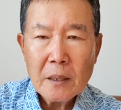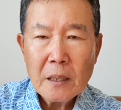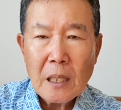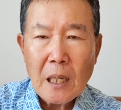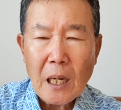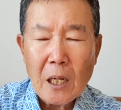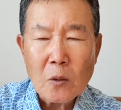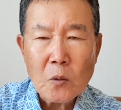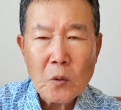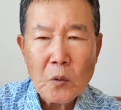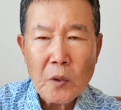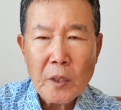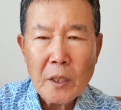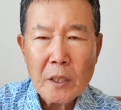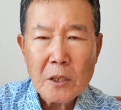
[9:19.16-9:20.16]

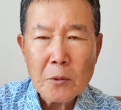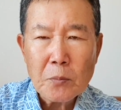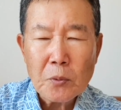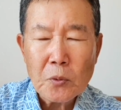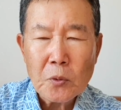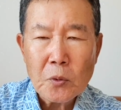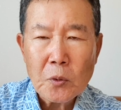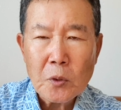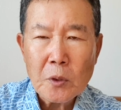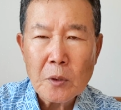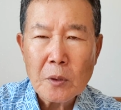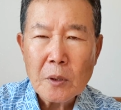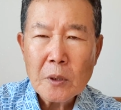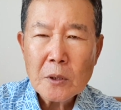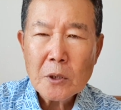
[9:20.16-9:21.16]
한국교회 그
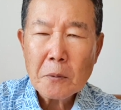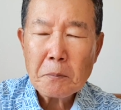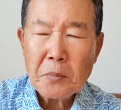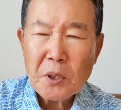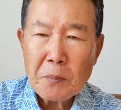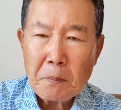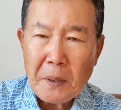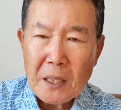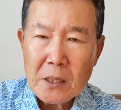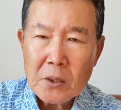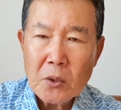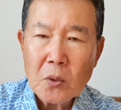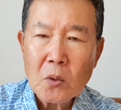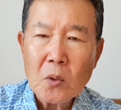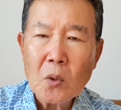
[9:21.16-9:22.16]
부흥은 좀
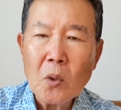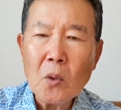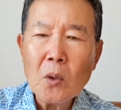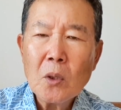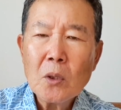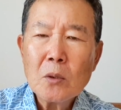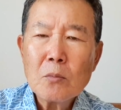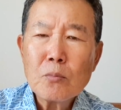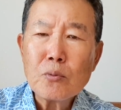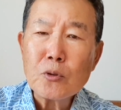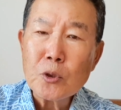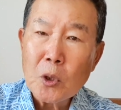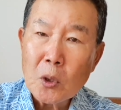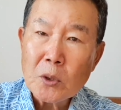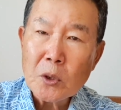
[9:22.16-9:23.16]
비판적으로
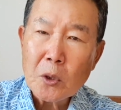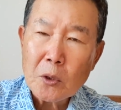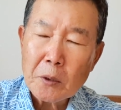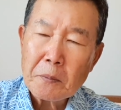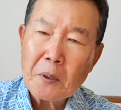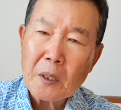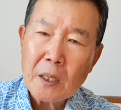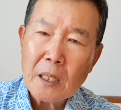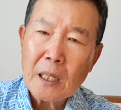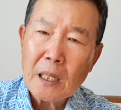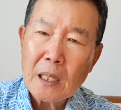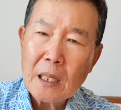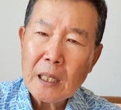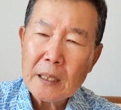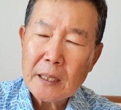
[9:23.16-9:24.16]
부정적으로
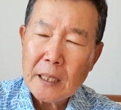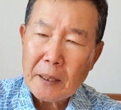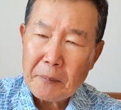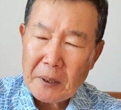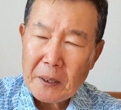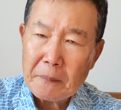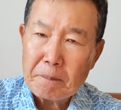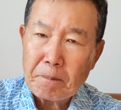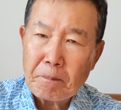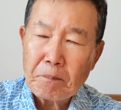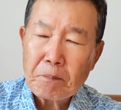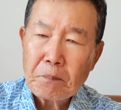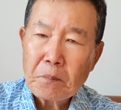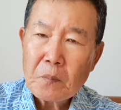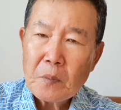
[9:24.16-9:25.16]
평가한다면
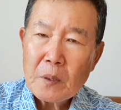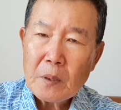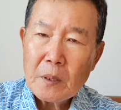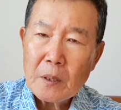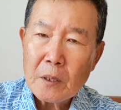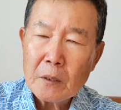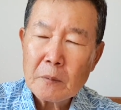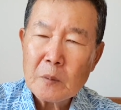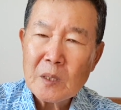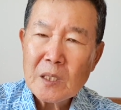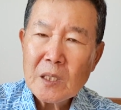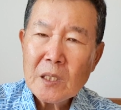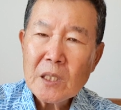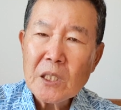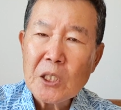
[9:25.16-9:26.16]
여러분
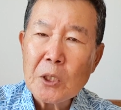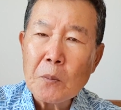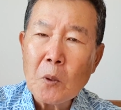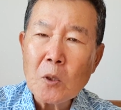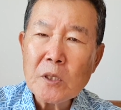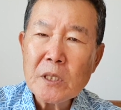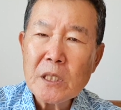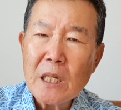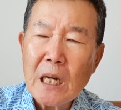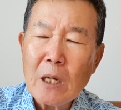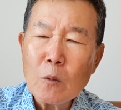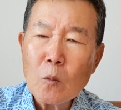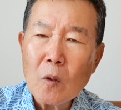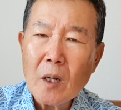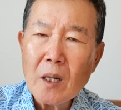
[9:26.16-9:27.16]

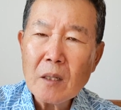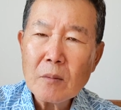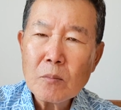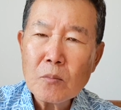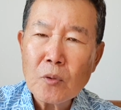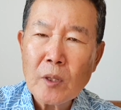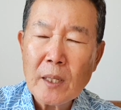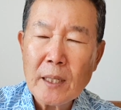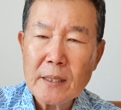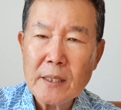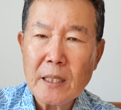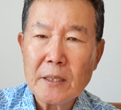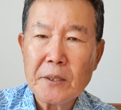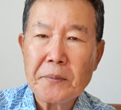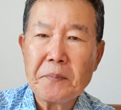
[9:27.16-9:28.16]
기복신앙과 무관하지
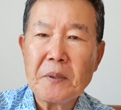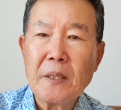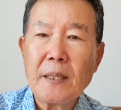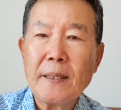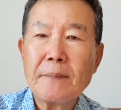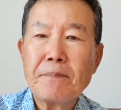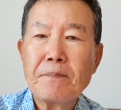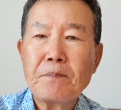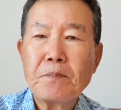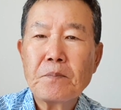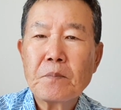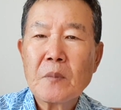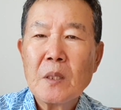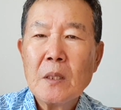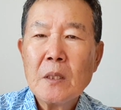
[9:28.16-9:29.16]
않습니다.
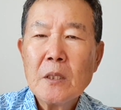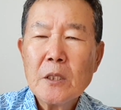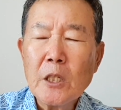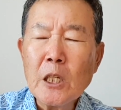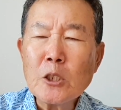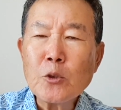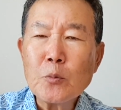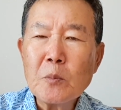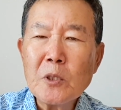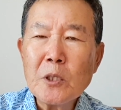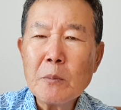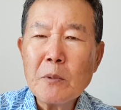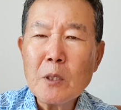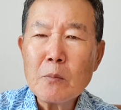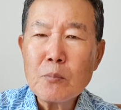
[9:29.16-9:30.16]
예수
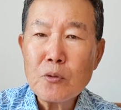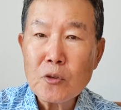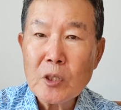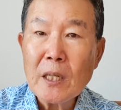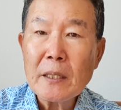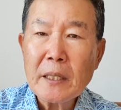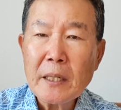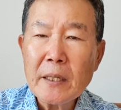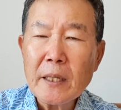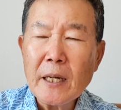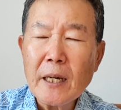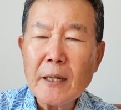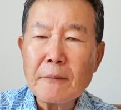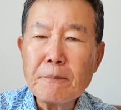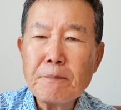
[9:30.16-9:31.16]
믿으면 부자 된다.